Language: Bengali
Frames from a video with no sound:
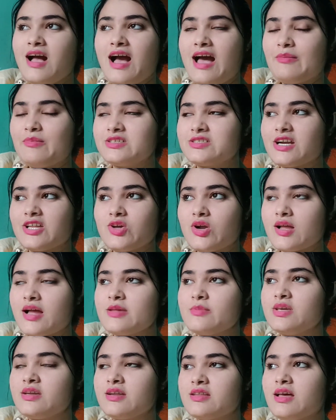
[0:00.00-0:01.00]
আবার যারা
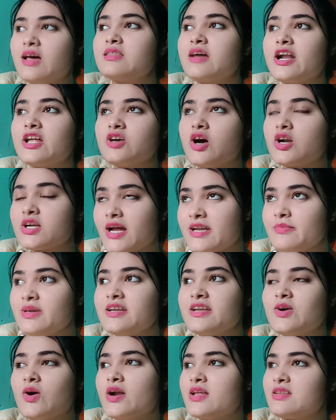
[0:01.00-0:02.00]
তরকারি বিক্রেতা তারা তরকারি
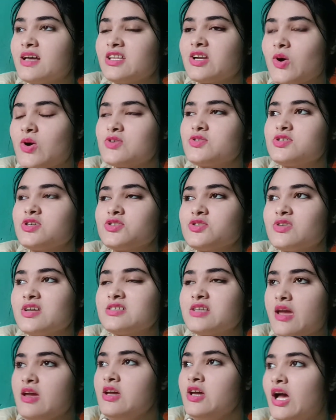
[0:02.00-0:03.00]
বিক্রি করেন তাদের কণ্ঠস্বর শোনা
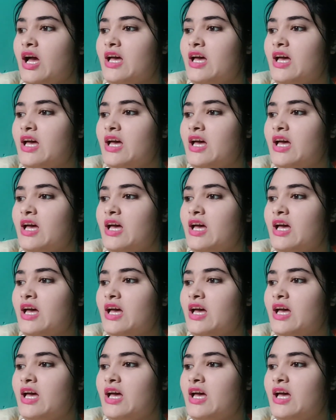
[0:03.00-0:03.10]
যায়